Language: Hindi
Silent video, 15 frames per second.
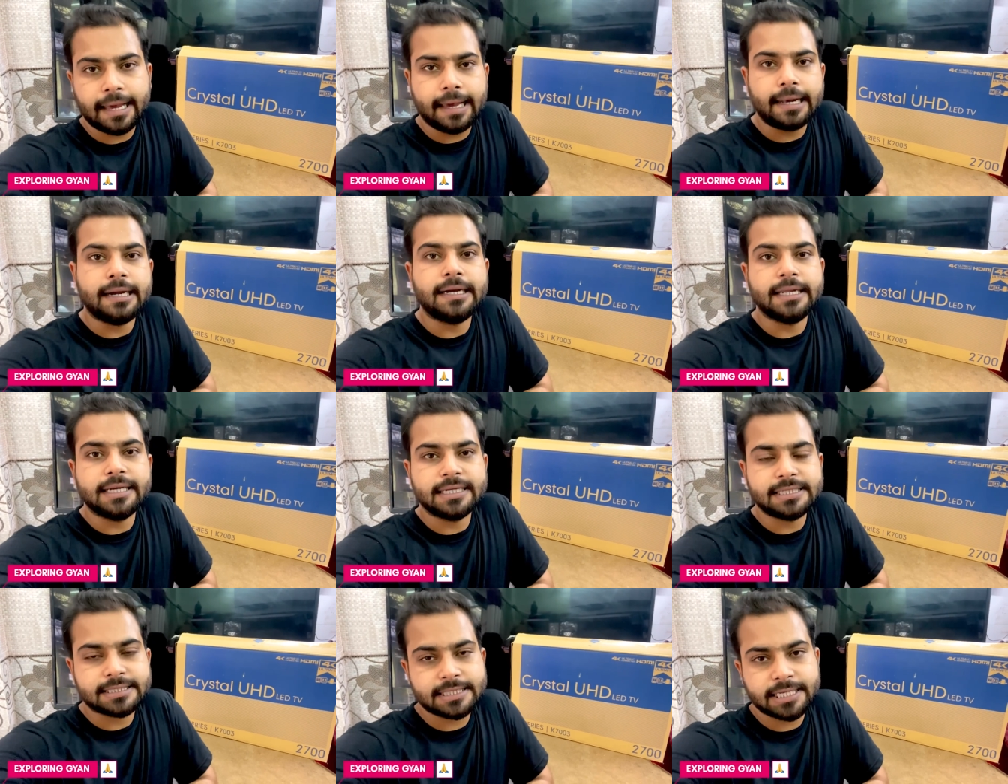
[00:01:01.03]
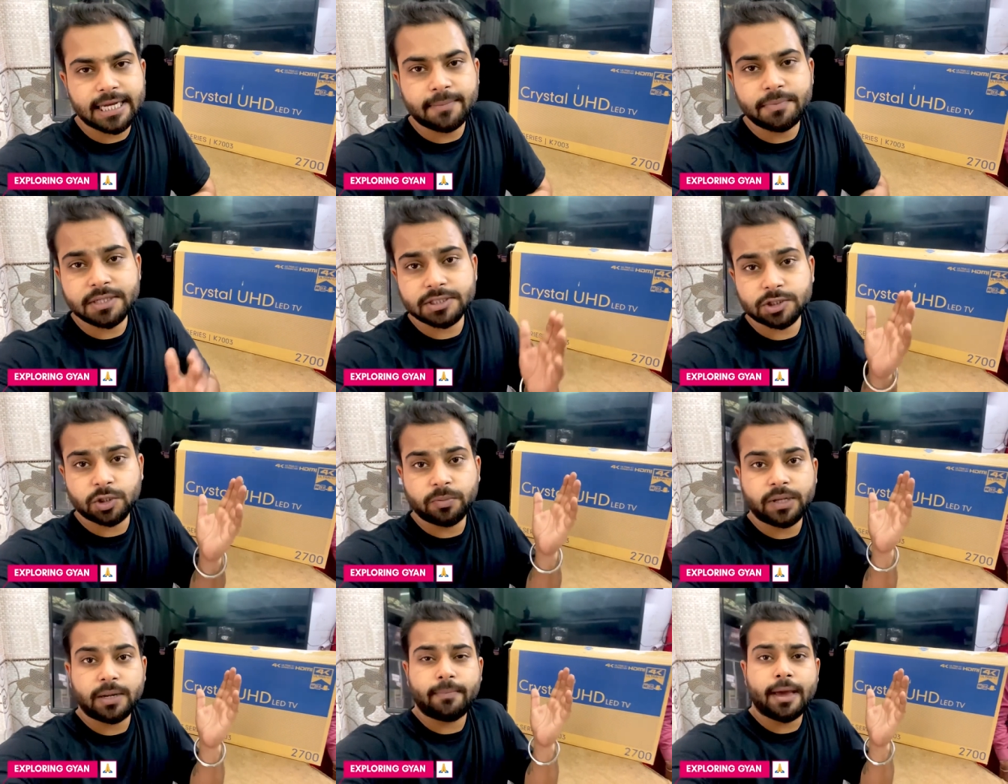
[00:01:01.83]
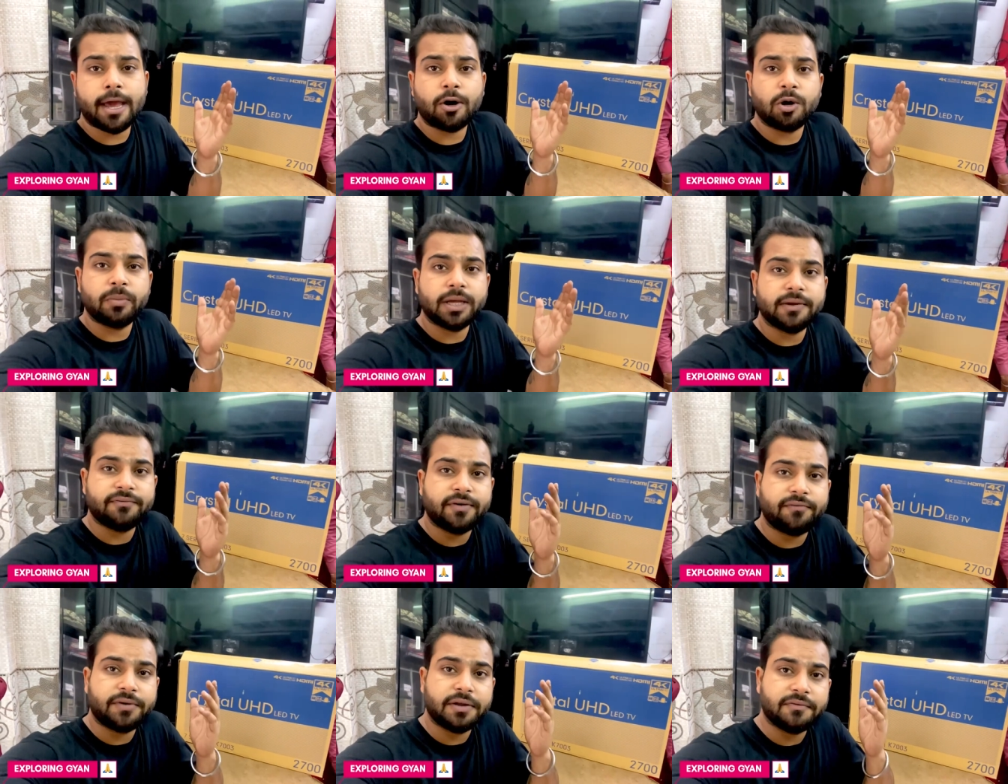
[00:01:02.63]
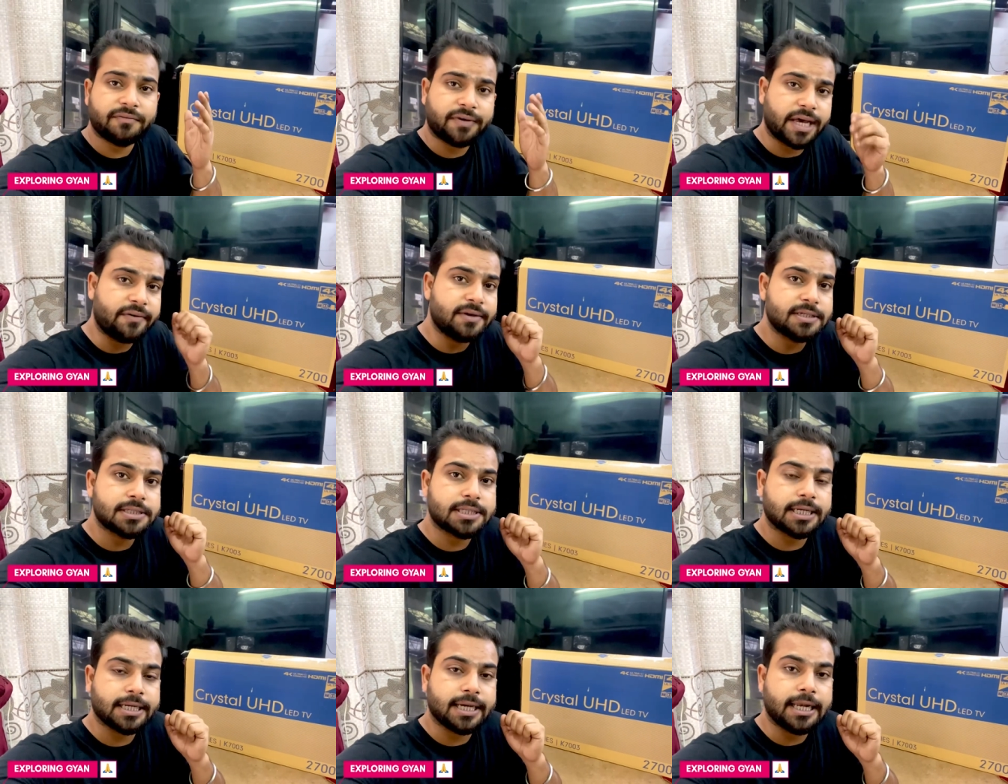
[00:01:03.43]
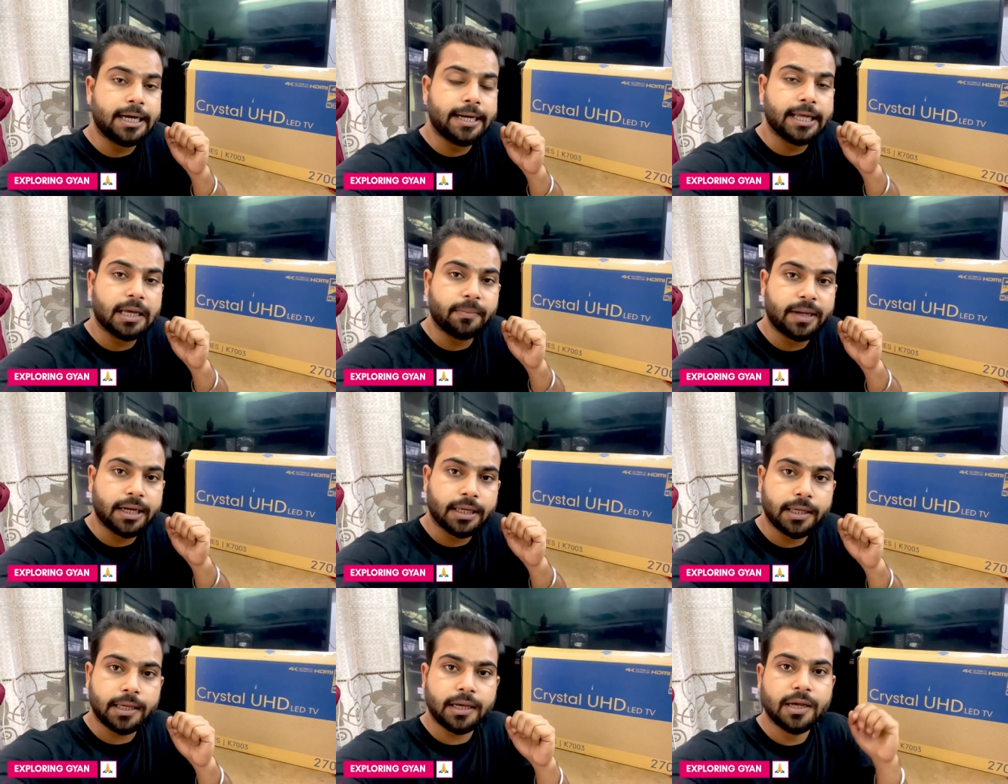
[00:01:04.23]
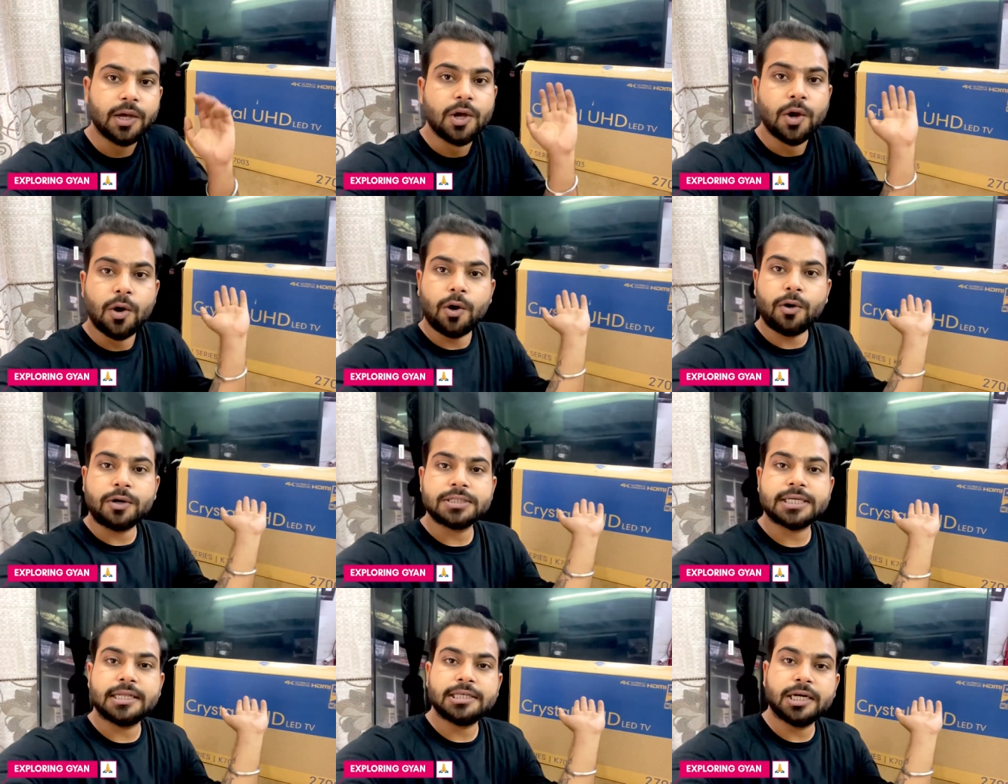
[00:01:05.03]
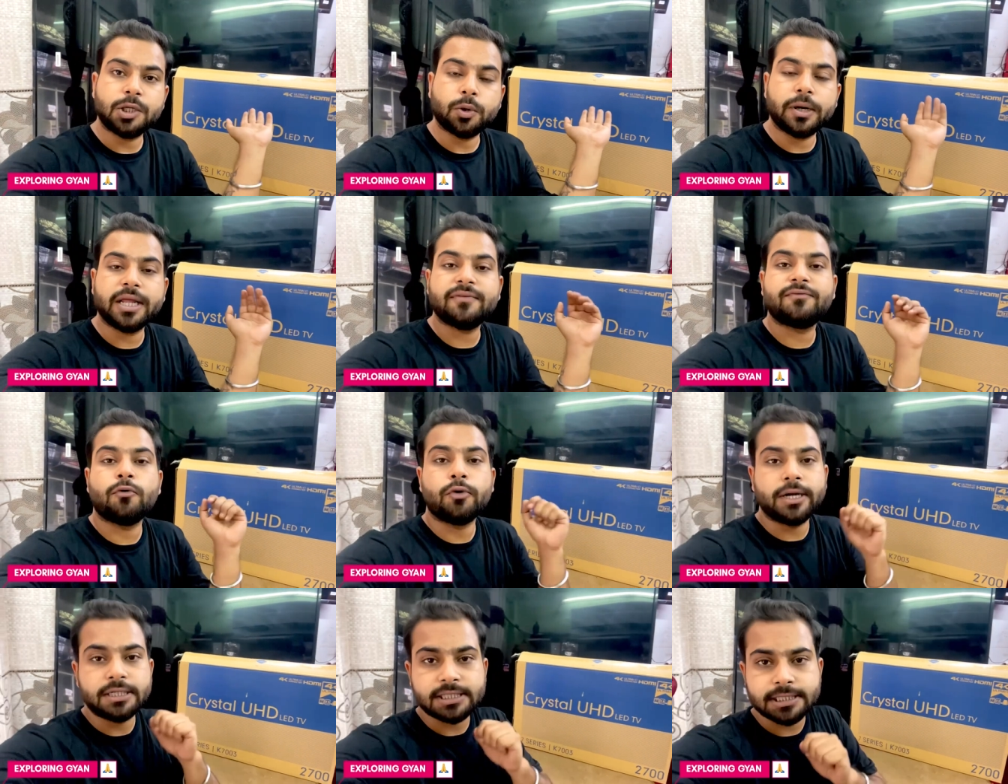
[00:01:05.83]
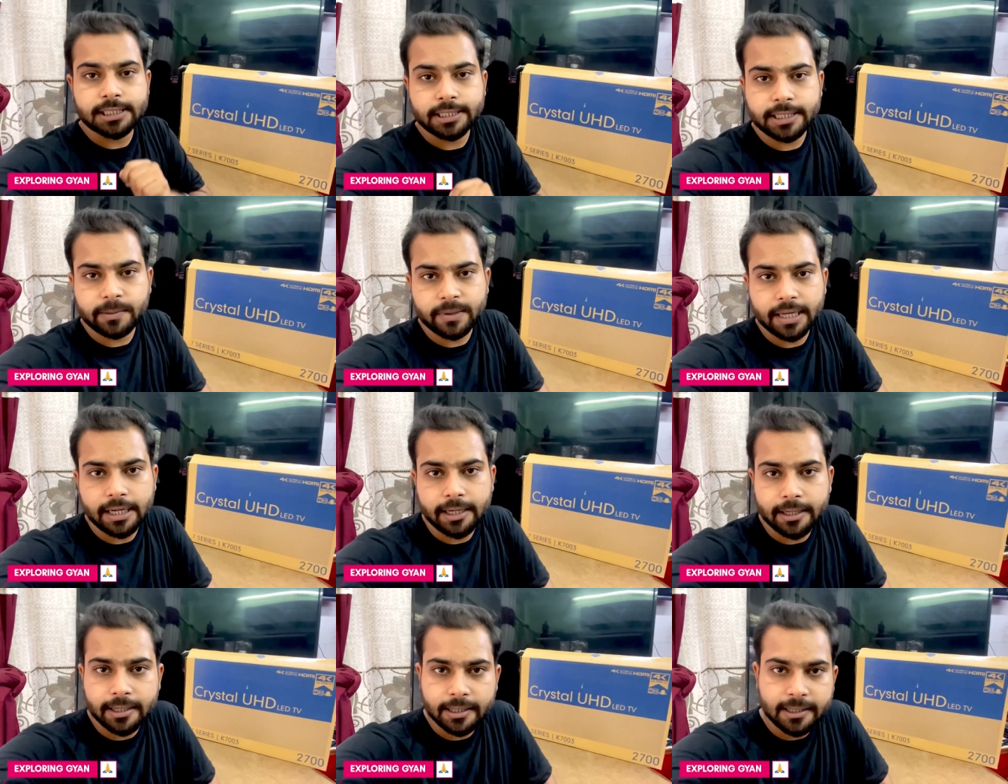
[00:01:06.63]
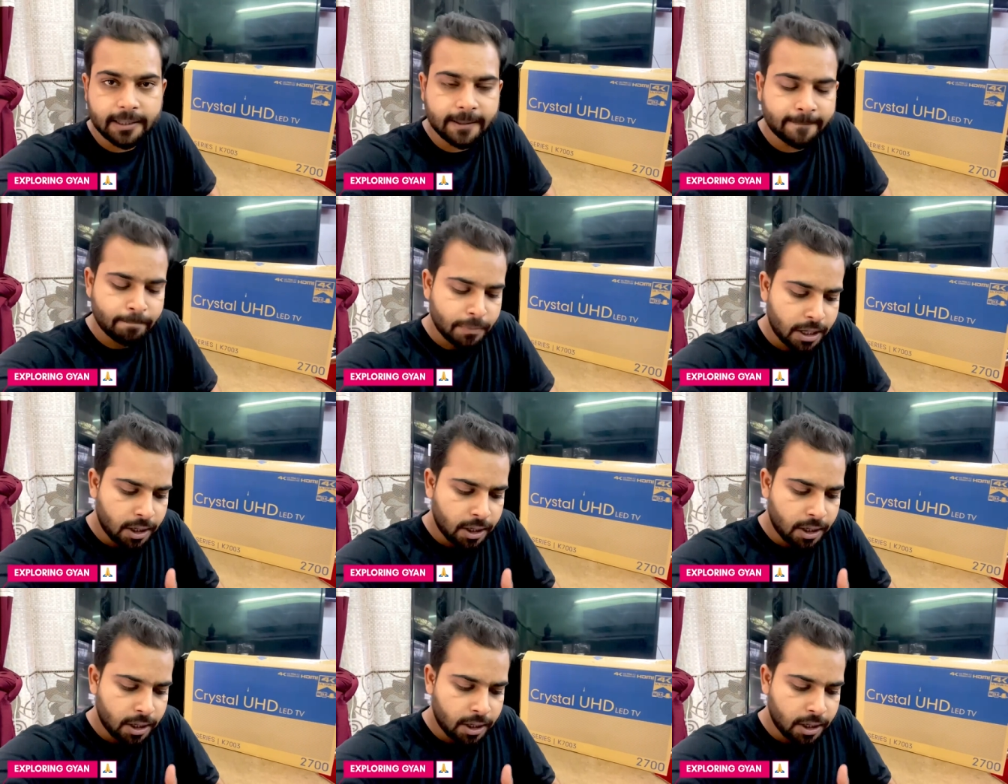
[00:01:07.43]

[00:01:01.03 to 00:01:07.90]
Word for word: एलईडी e का जैसे कि आप देख सकते हो मेरे बैकग्राउंड में फिफ्टी फाइव इंच तक की एलईडी e यहाँ पे रखी है और साथ ही ट्वेंटी फोर इंच तक की भी एलईडी रखी है